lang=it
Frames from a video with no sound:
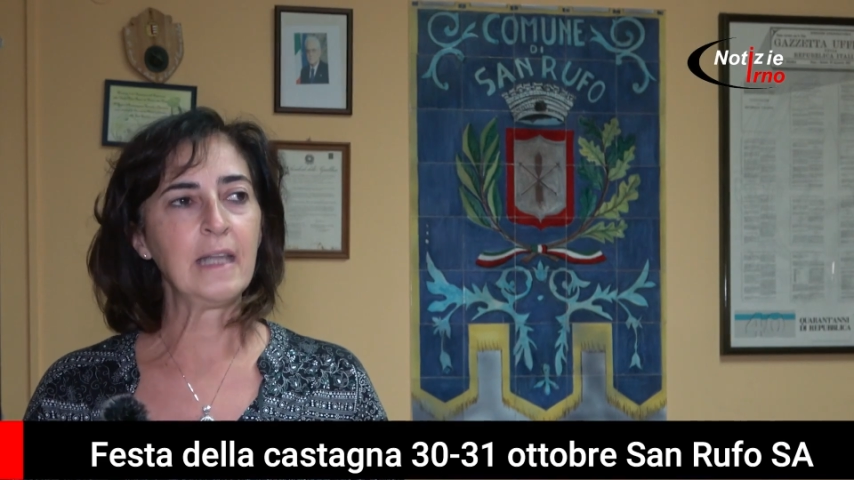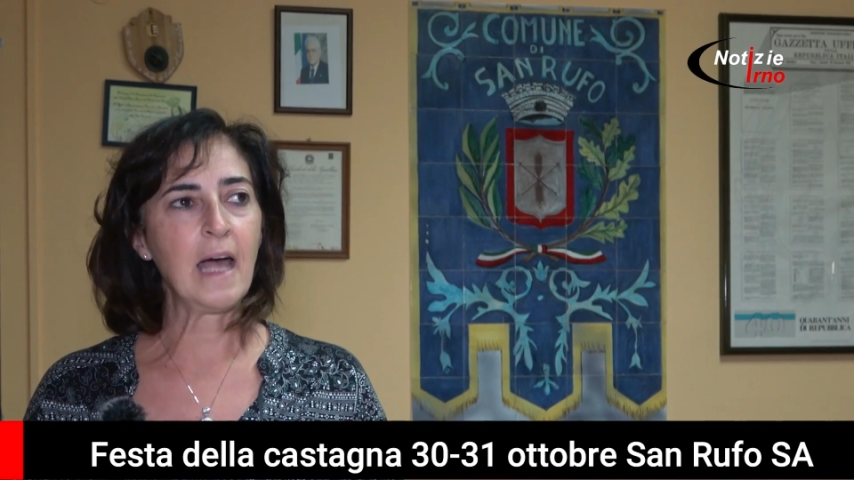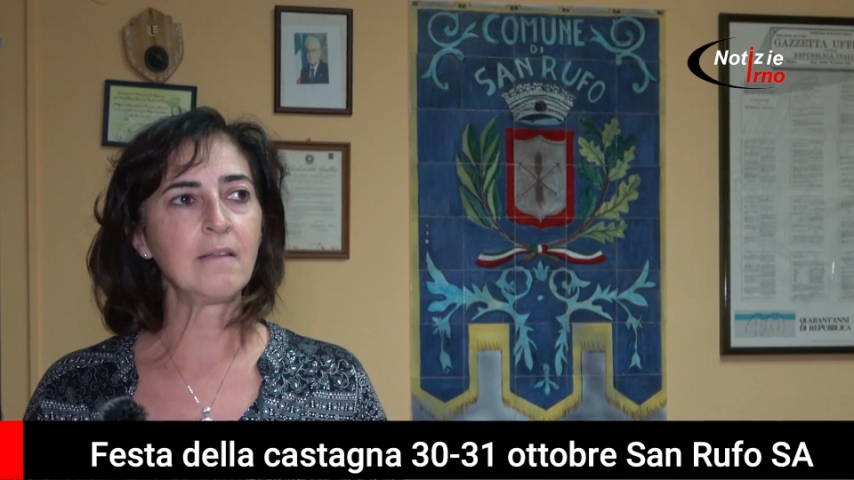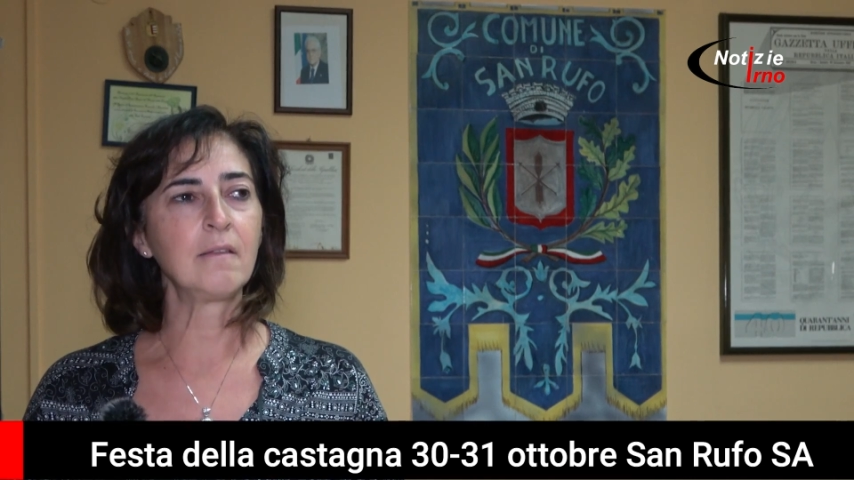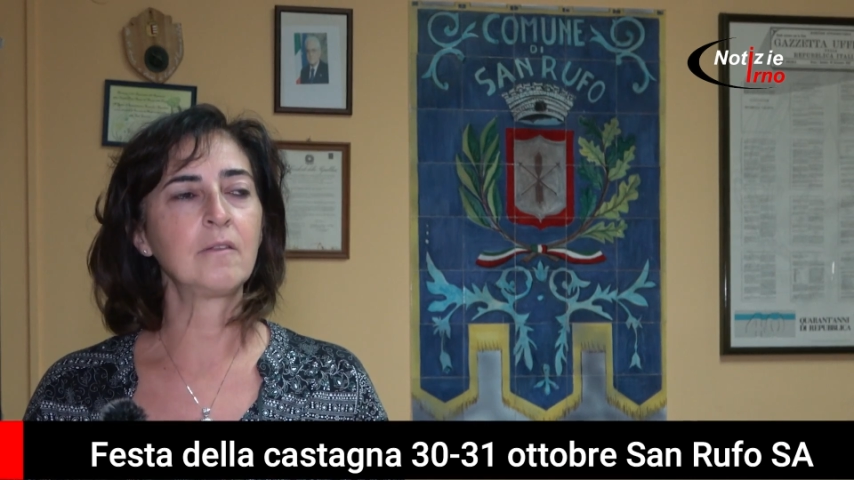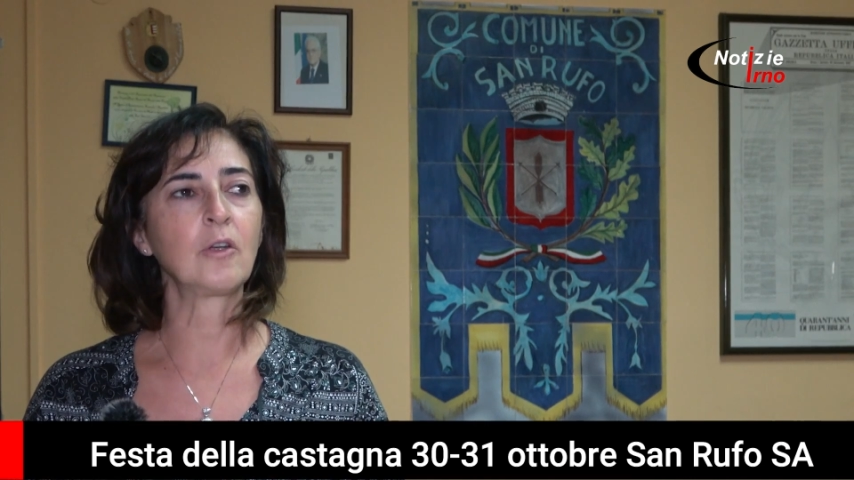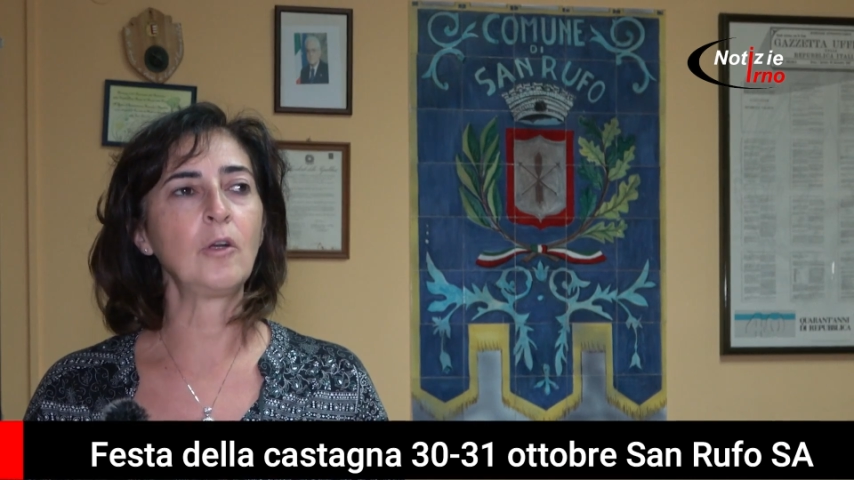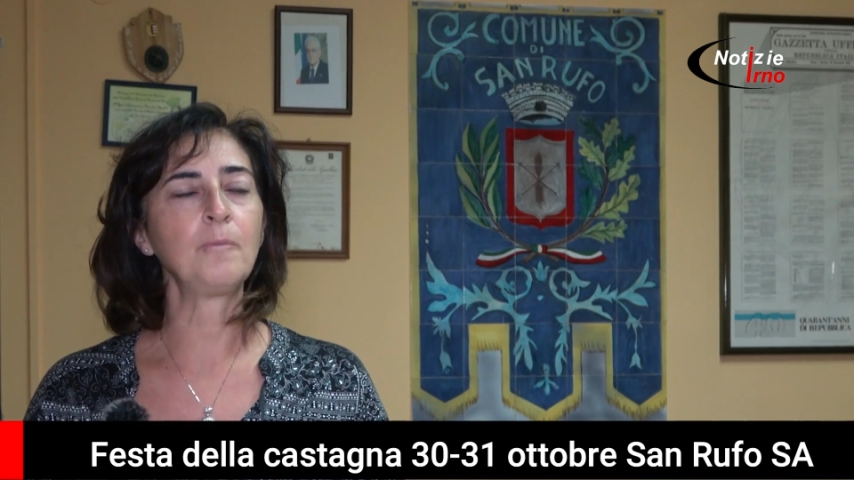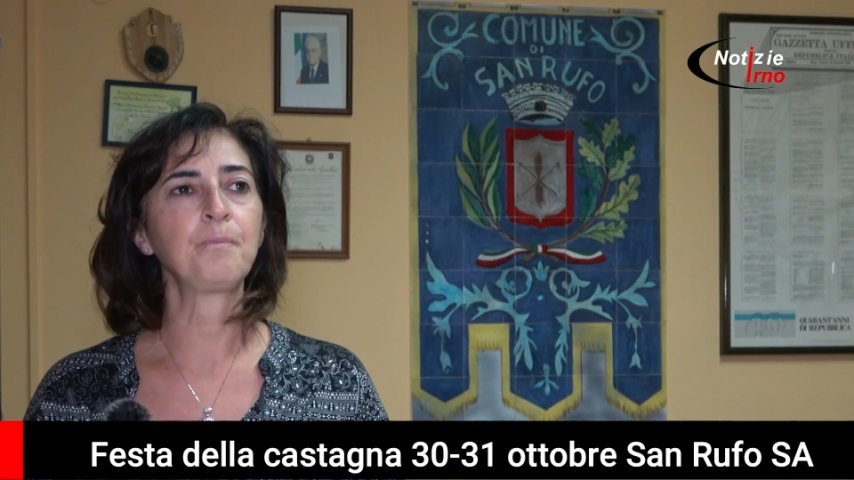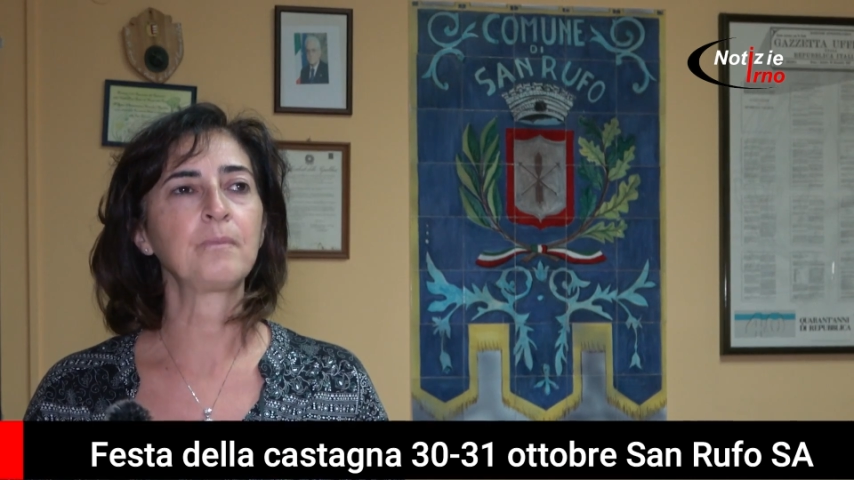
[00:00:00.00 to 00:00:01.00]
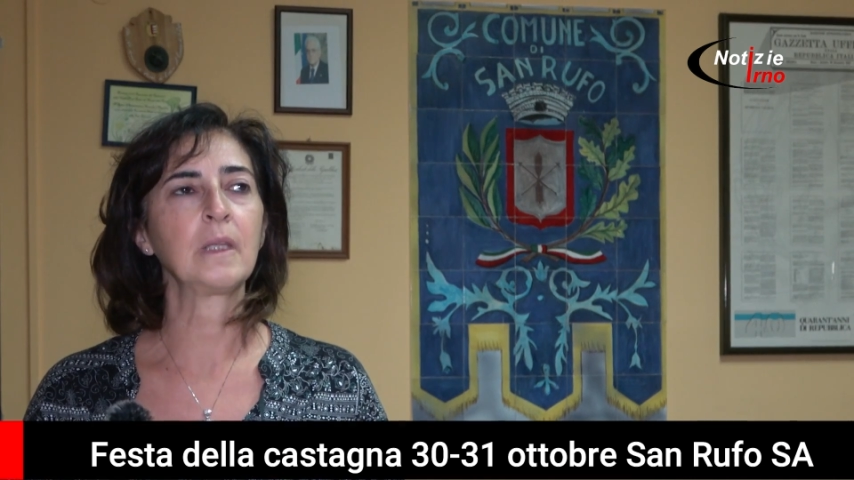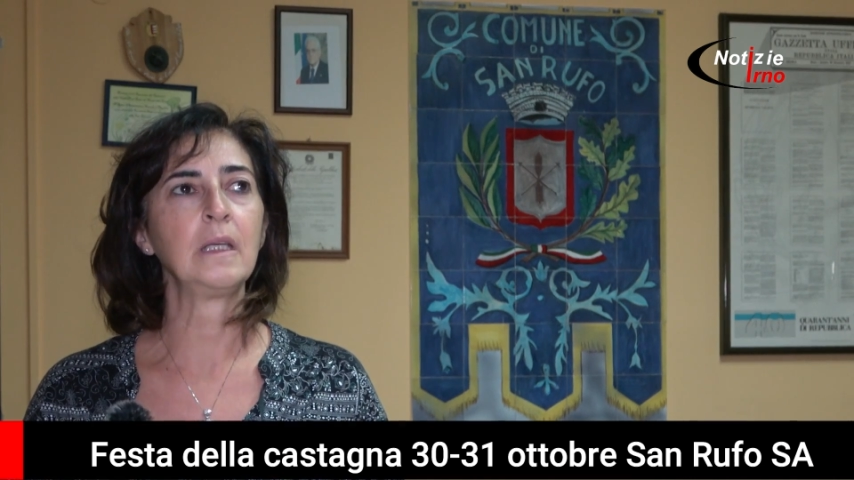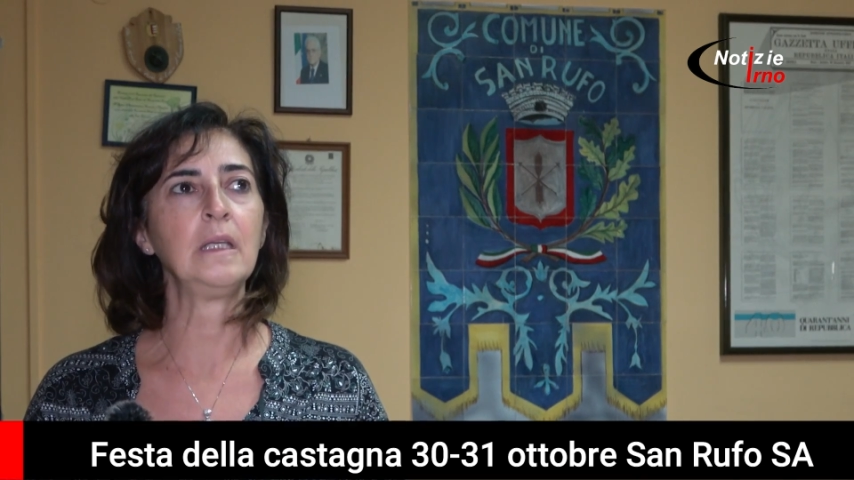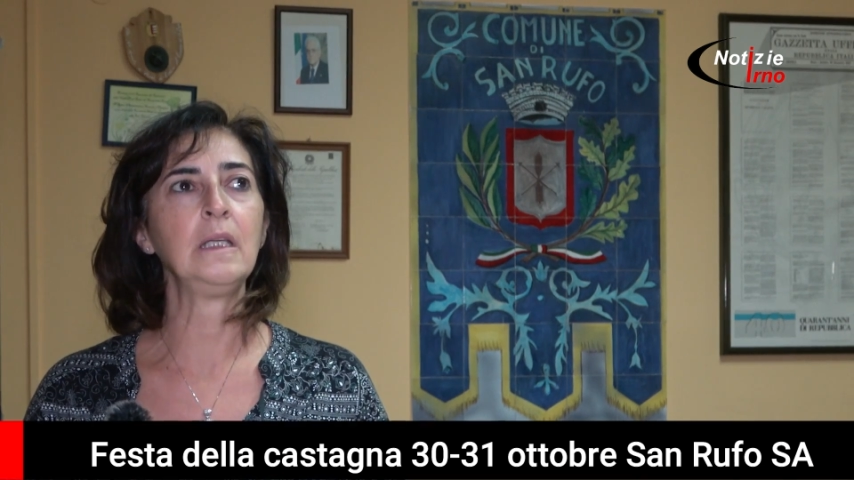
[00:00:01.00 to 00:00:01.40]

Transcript: nastro